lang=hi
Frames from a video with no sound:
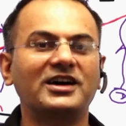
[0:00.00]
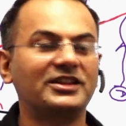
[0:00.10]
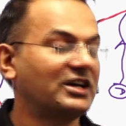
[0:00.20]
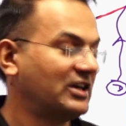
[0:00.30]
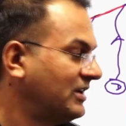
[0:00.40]

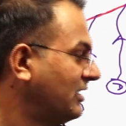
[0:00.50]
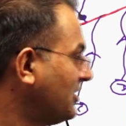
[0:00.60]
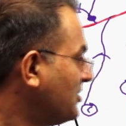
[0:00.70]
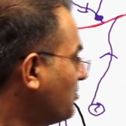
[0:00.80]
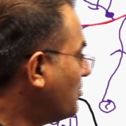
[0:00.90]
आता है
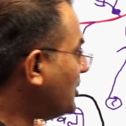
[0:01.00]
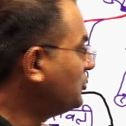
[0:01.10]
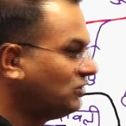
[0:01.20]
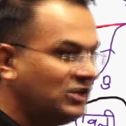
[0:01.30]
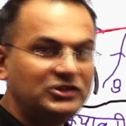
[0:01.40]

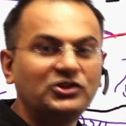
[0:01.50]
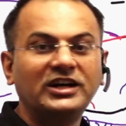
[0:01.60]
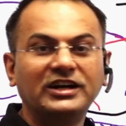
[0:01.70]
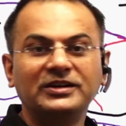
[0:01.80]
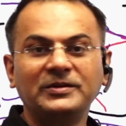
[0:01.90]
माजुली जो
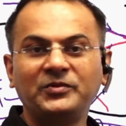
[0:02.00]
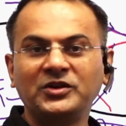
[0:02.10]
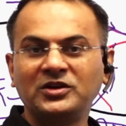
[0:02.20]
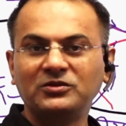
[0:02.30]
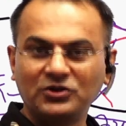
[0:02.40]
है
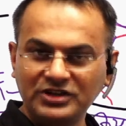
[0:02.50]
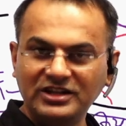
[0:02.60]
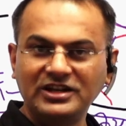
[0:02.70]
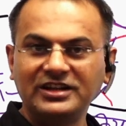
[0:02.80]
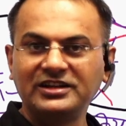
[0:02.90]
वो ये
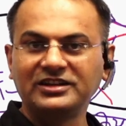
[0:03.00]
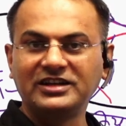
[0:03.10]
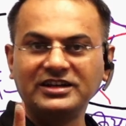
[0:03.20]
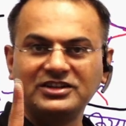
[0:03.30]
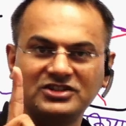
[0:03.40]
ध्यान रखना
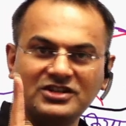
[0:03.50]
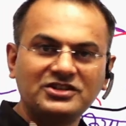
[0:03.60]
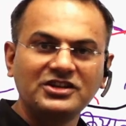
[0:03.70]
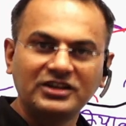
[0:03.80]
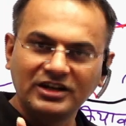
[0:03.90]
है कि
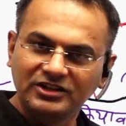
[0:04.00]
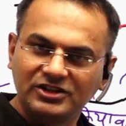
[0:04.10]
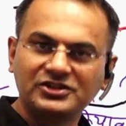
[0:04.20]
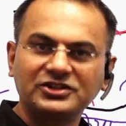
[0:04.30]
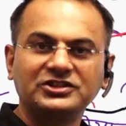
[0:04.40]
जनसंख्या की
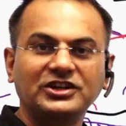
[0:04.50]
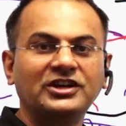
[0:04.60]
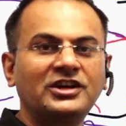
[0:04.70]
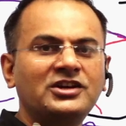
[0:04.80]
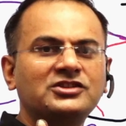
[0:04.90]
दृष्टि से
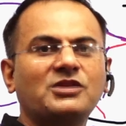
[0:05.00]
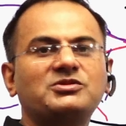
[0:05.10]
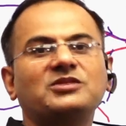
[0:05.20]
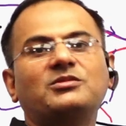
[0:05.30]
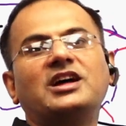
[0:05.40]

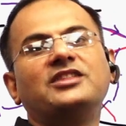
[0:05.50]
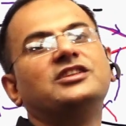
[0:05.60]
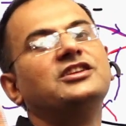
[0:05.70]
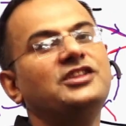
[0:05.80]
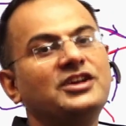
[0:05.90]
सबसे बड़ा
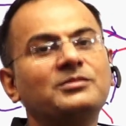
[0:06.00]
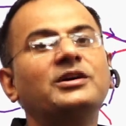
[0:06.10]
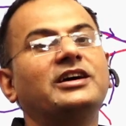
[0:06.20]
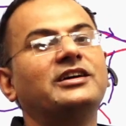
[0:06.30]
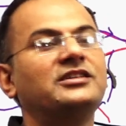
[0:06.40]
नदी द्वीप
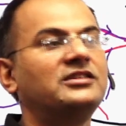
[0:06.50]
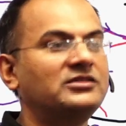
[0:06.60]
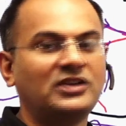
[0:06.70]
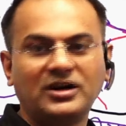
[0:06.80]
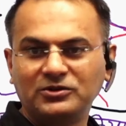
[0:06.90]
है
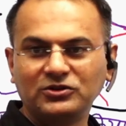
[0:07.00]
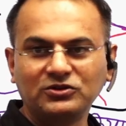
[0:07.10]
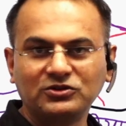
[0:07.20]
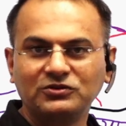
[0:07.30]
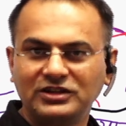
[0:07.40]
आप लोगों
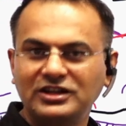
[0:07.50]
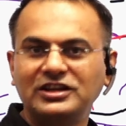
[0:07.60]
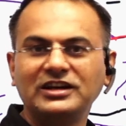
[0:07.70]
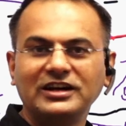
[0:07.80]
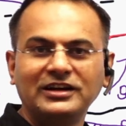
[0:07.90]
को विदित
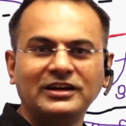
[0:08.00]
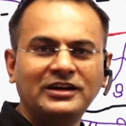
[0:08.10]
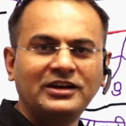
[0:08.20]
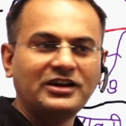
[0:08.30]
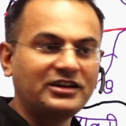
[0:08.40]
ही है
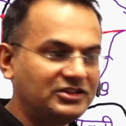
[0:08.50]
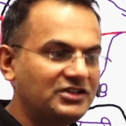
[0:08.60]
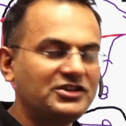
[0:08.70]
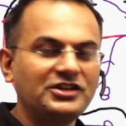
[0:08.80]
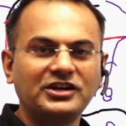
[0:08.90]
अगर
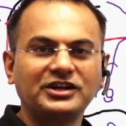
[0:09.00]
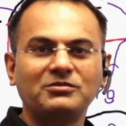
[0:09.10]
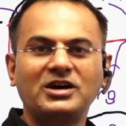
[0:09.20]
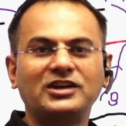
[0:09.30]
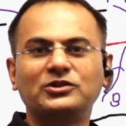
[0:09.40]
जनसंख्या की
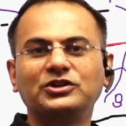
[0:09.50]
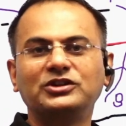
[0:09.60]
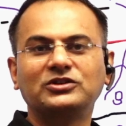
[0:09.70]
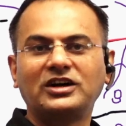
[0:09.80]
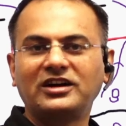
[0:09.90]
बात होगी
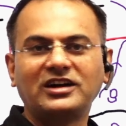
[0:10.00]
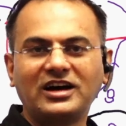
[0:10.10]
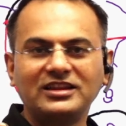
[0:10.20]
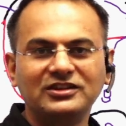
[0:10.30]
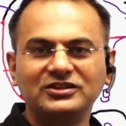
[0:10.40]
तो
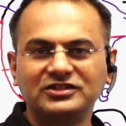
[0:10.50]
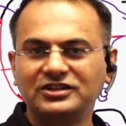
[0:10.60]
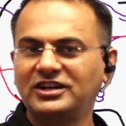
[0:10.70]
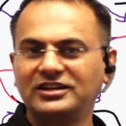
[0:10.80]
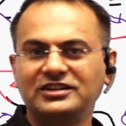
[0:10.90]
आधी से
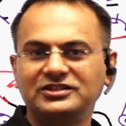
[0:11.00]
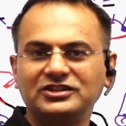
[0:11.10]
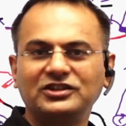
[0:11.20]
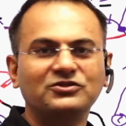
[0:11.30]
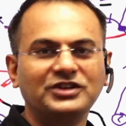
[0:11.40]
ज्यादा
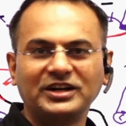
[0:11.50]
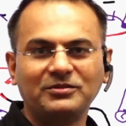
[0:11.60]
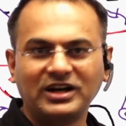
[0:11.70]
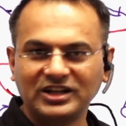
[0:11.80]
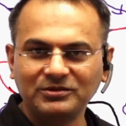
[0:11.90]
चीजें दुनिया के
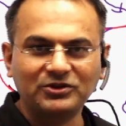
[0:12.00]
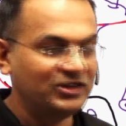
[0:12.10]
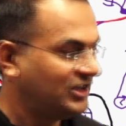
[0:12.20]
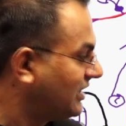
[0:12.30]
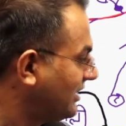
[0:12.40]
भारत में
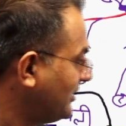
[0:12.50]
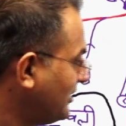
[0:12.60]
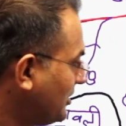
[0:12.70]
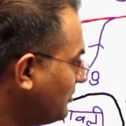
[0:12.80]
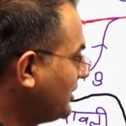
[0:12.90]
होनी है
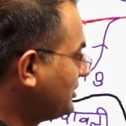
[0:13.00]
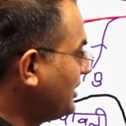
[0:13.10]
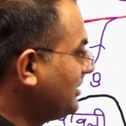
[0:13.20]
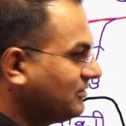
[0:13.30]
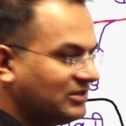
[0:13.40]
वैसे
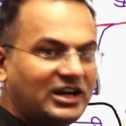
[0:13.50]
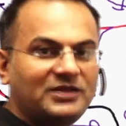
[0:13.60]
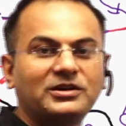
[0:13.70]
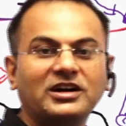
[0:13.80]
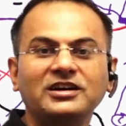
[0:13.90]
ही
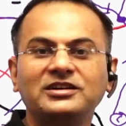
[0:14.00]
आपका